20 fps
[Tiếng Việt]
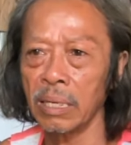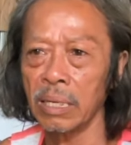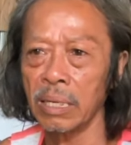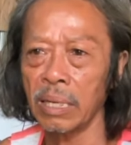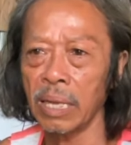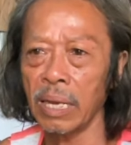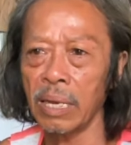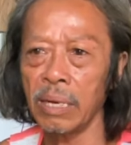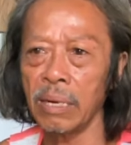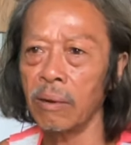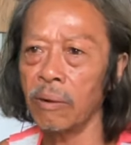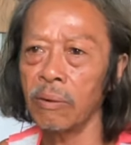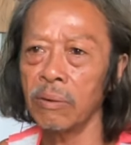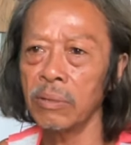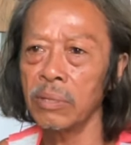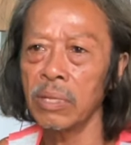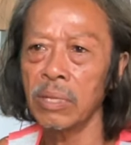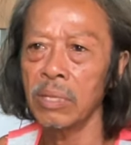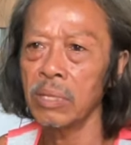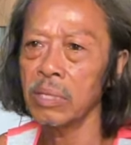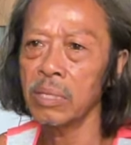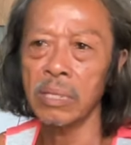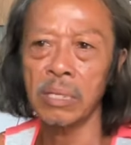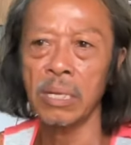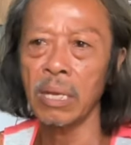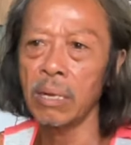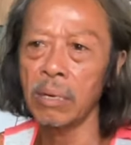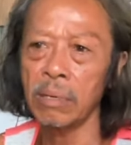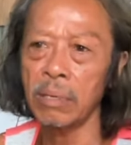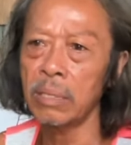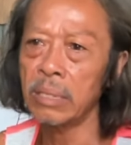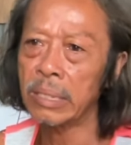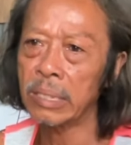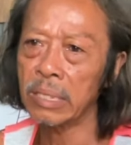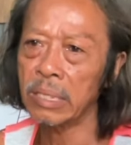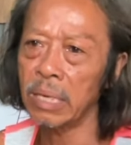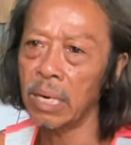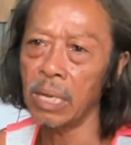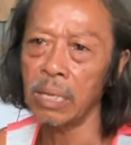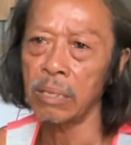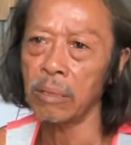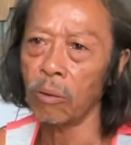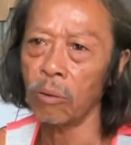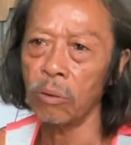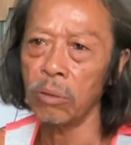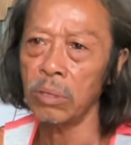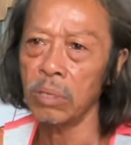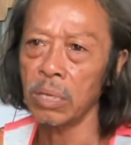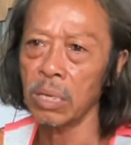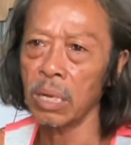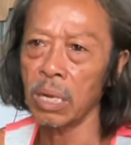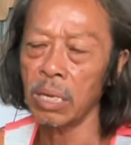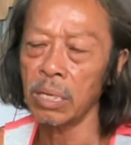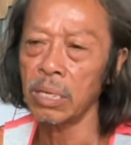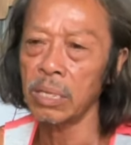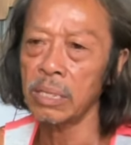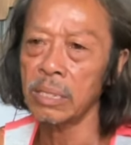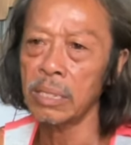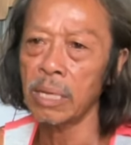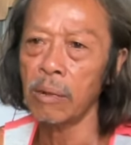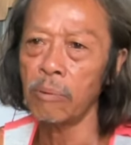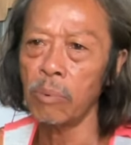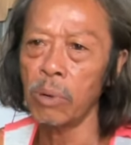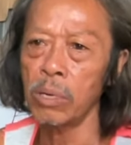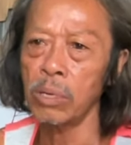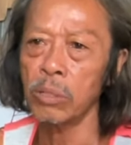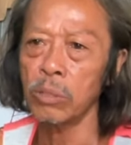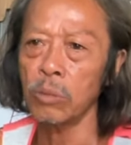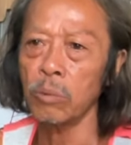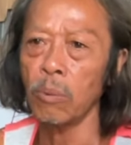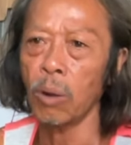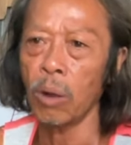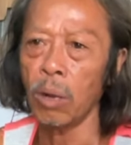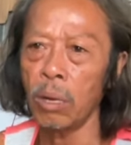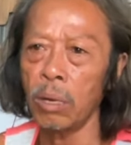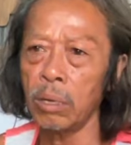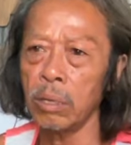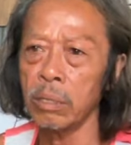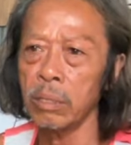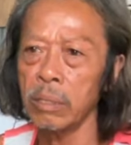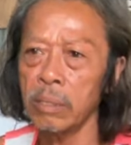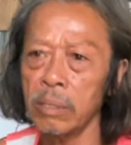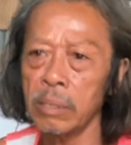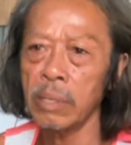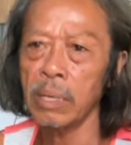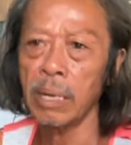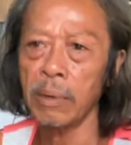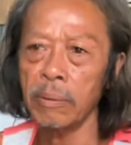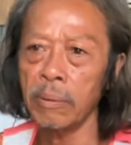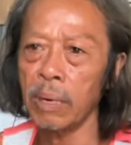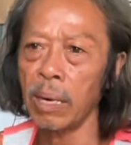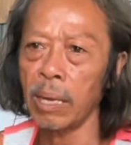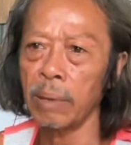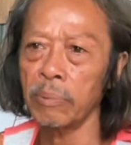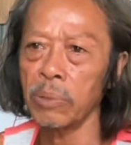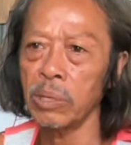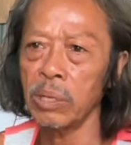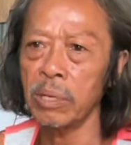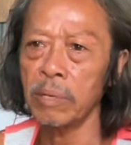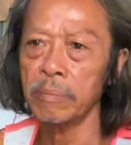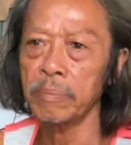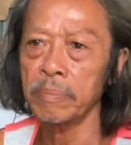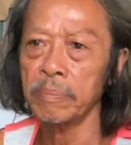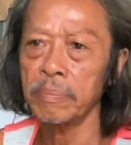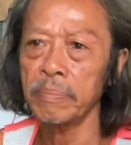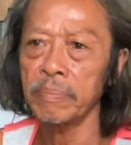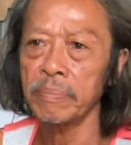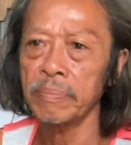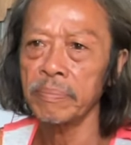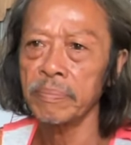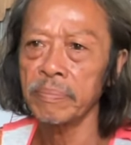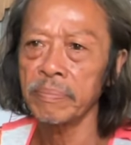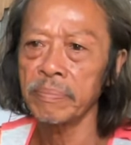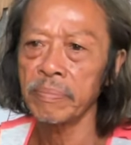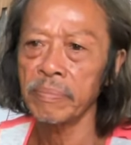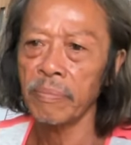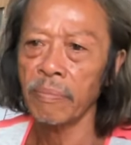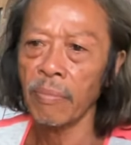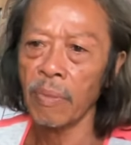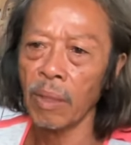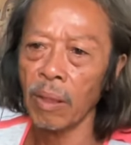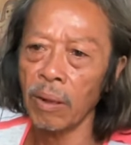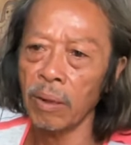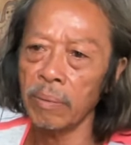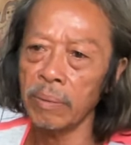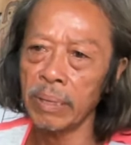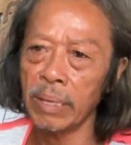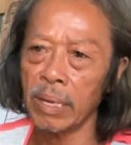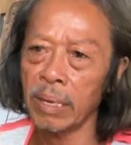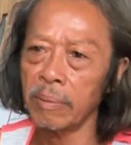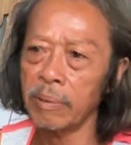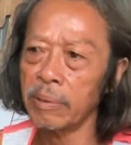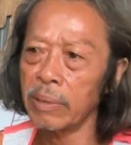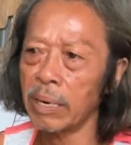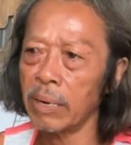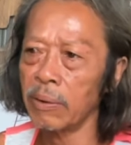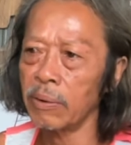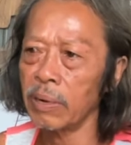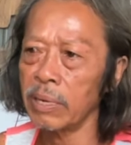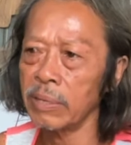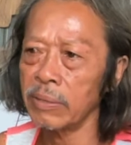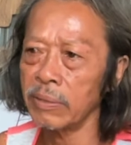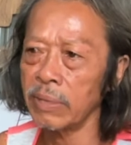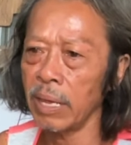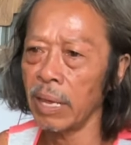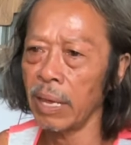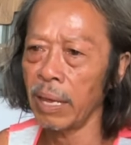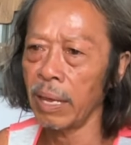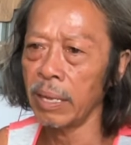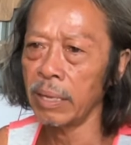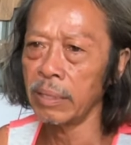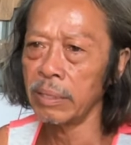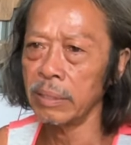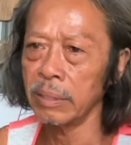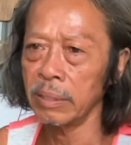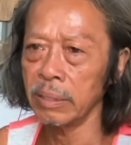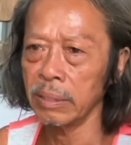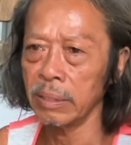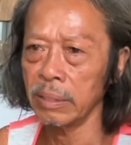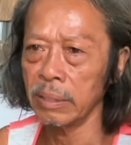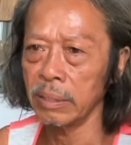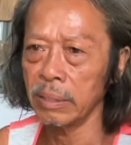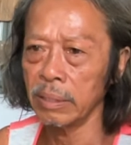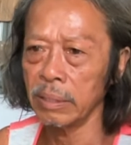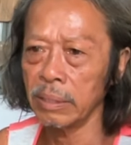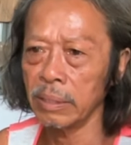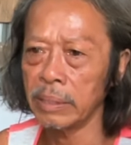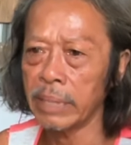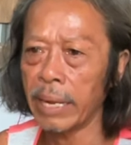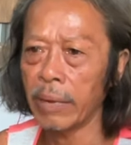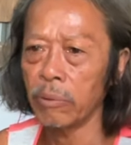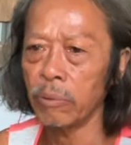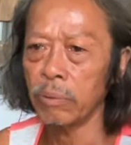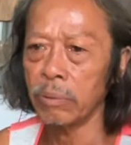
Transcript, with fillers: cây đồ rồi sao nó lớn tuổi rồi cỡ chừng sáu mươi tôi bỏ rồi không có làm nữa rồi bây giờ nó ra tôi vẽ để là